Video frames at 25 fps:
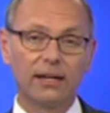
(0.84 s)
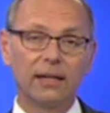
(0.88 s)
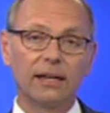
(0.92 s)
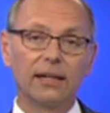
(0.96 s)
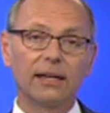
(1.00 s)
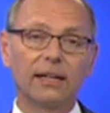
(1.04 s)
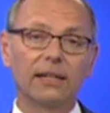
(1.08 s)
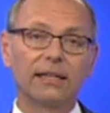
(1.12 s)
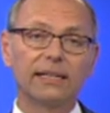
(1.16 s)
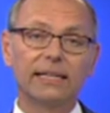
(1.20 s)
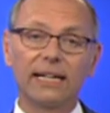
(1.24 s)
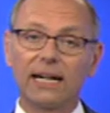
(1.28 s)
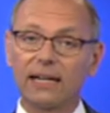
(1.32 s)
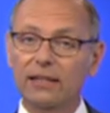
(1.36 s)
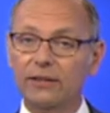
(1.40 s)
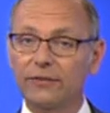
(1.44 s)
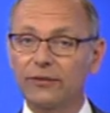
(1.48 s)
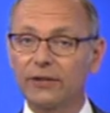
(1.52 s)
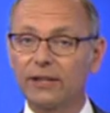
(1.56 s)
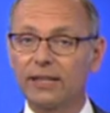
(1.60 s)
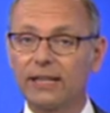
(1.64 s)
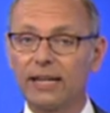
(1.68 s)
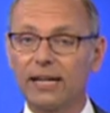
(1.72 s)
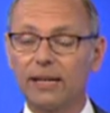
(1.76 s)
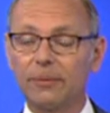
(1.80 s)

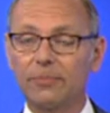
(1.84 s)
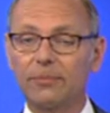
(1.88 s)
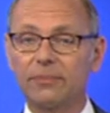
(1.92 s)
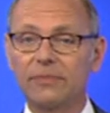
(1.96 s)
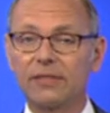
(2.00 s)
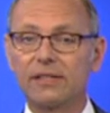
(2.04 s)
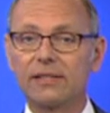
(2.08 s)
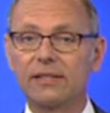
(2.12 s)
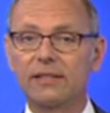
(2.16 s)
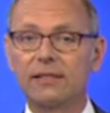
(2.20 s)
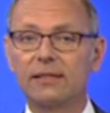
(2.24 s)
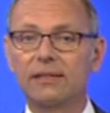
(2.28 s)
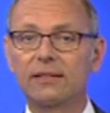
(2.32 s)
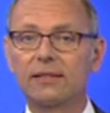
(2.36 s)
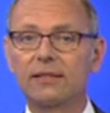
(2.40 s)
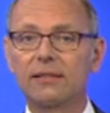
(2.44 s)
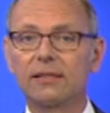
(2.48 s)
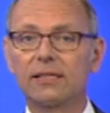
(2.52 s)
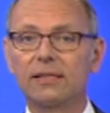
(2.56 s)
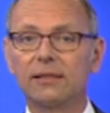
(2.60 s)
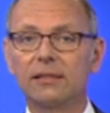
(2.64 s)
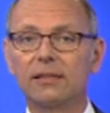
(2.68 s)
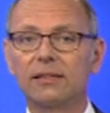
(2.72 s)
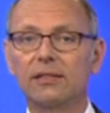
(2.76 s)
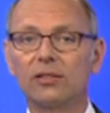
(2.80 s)
Jagdvergaben sind
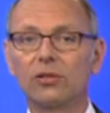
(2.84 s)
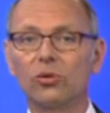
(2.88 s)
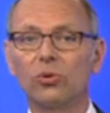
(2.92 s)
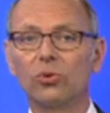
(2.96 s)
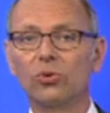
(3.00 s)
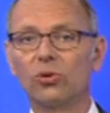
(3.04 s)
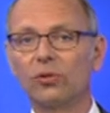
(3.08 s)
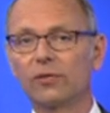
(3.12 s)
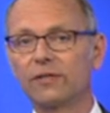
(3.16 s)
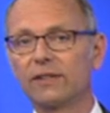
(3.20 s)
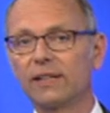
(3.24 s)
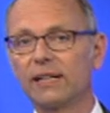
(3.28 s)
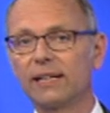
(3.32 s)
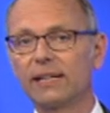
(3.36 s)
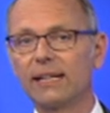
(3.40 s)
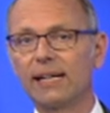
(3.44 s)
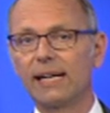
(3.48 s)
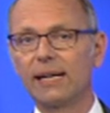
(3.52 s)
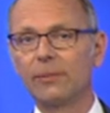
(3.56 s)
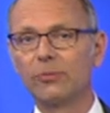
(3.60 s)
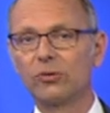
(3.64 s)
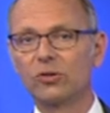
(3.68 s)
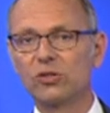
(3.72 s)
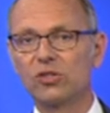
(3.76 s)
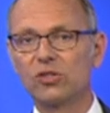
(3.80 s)
in Tirol oft eine
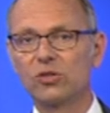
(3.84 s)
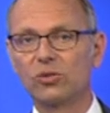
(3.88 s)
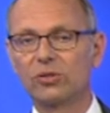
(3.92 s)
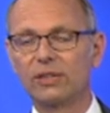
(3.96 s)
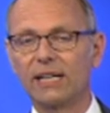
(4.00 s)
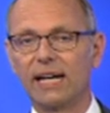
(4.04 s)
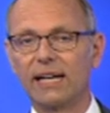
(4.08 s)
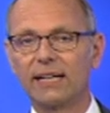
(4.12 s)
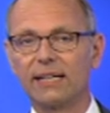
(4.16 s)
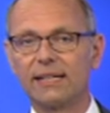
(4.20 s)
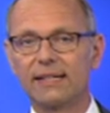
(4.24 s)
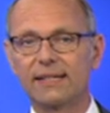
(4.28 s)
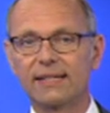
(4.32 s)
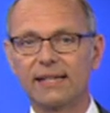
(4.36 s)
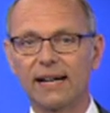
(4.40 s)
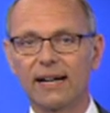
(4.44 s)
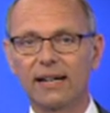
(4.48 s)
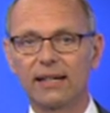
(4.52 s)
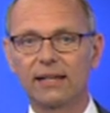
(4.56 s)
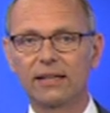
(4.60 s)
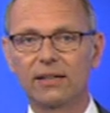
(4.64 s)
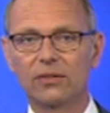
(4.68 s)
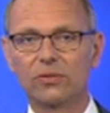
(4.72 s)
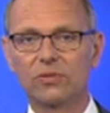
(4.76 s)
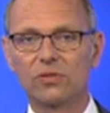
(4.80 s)
emotionale
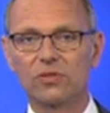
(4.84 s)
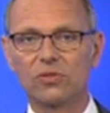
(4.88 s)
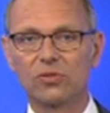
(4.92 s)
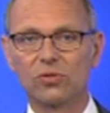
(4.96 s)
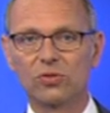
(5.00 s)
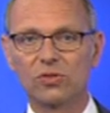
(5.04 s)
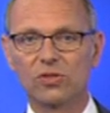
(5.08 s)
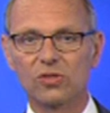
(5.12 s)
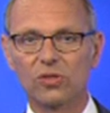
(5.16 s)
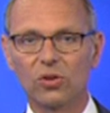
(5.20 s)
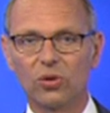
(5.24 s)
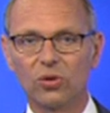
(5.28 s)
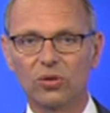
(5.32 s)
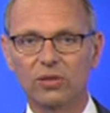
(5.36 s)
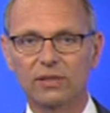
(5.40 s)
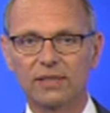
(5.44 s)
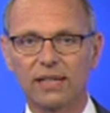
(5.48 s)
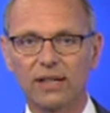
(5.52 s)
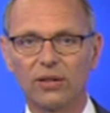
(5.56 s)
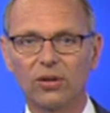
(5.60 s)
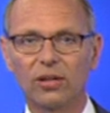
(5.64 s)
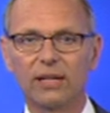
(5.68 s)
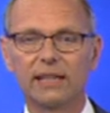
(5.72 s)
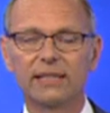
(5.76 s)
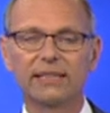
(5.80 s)
Sache und so sorgt
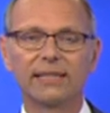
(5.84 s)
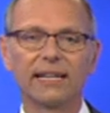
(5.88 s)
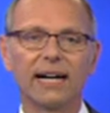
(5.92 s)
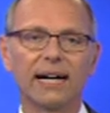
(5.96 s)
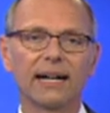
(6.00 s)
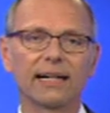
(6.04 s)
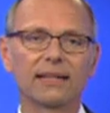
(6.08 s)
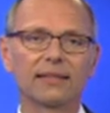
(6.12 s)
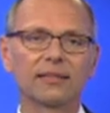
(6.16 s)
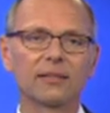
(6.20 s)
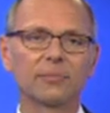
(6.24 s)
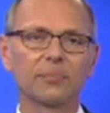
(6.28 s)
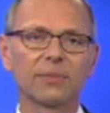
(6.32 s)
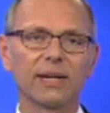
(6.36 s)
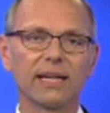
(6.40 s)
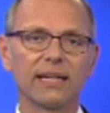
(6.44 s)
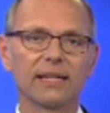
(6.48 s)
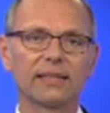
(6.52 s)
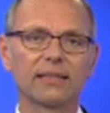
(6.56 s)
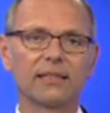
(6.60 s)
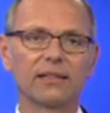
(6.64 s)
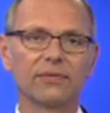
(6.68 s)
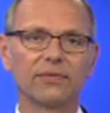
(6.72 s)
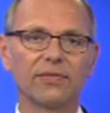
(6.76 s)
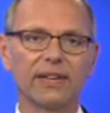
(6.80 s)
auch ein
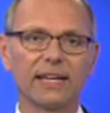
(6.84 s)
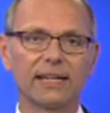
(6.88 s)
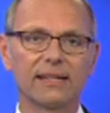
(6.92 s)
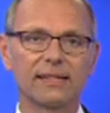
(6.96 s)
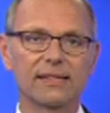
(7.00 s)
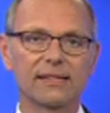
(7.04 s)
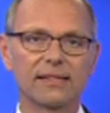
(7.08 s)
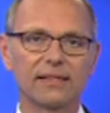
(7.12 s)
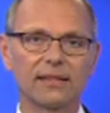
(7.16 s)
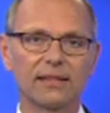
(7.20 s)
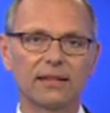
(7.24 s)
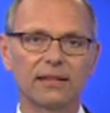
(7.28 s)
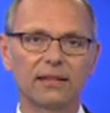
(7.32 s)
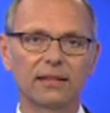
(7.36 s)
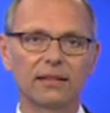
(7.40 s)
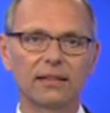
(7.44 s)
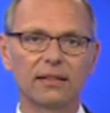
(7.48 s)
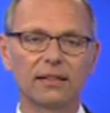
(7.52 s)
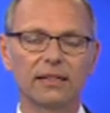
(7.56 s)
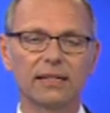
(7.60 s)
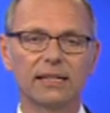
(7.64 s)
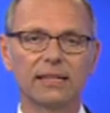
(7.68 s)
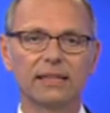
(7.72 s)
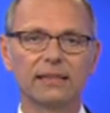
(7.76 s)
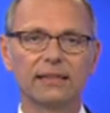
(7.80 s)
Jagdpächterwechsel
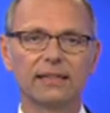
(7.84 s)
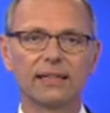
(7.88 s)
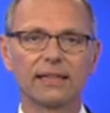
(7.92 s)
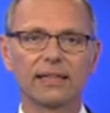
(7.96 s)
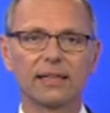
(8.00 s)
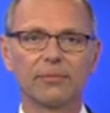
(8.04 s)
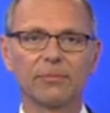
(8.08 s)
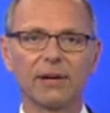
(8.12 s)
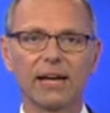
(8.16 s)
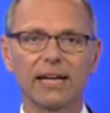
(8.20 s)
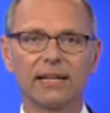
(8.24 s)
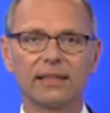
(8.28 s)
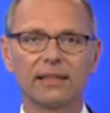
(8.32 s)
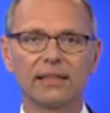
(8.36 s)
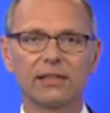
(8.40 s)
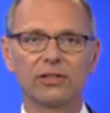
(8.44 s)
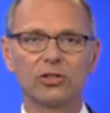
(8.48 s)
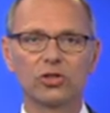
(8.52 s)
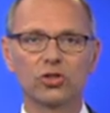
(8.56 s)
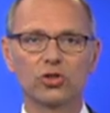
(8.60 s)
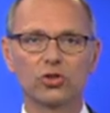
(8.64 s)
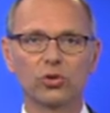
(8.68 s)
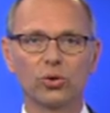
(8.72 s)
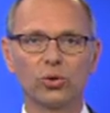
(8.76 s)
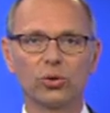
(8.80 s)
in der Gemeinde
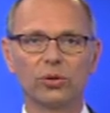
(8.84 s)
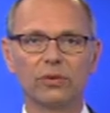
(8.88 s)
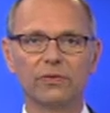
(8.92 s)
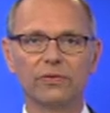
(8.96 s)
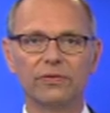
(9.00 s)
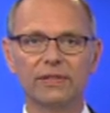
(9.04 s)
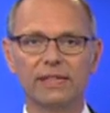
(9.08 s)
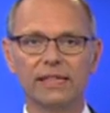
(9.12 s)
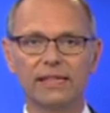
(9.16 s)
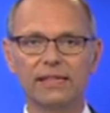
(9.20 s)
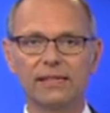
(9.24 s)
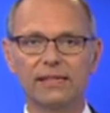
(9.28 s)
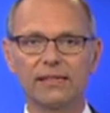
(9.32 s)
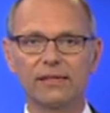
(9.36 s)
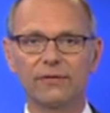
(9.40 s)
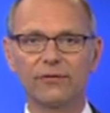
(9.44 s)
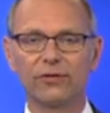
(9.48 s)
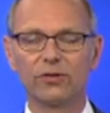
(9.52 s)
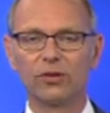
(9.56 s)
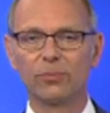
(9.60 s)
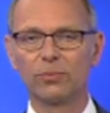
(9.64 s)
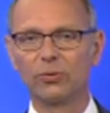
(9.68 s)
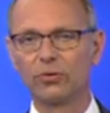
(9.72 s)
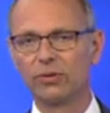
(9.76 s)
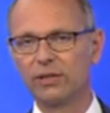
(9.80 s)
Schönwies
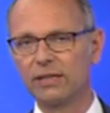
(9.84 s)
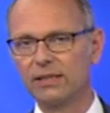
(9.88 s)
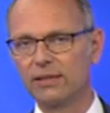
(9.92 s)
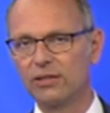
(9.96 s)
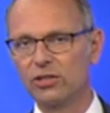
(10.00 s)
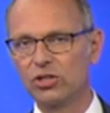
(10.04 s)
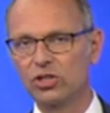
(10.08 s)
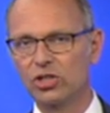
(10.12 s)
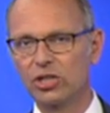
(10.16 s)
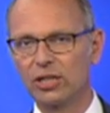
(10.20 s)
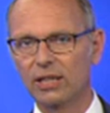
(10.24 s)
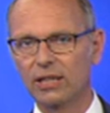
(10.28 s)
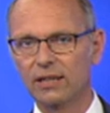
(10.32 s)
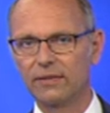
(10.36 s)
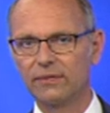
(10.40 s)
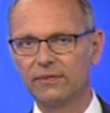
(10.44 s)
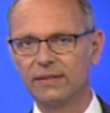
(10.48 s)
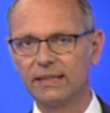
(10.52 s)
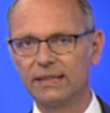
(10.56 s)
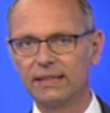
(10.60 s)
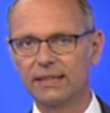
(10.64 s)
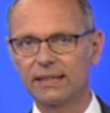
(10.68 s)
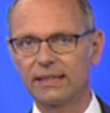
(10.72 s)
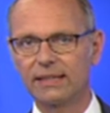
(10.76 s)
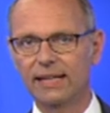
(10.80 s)
für politische
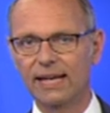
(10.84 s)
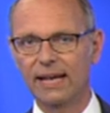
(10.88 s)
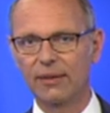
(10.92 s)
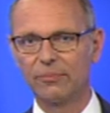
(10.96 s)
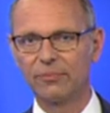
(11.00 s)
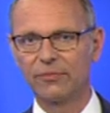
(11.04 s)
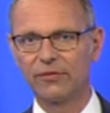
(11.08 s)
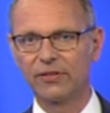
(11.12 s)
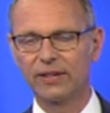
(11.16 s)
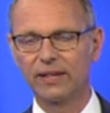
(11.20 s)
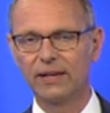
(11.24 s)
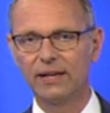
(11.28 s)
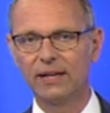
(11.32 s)
Revierkämpfe.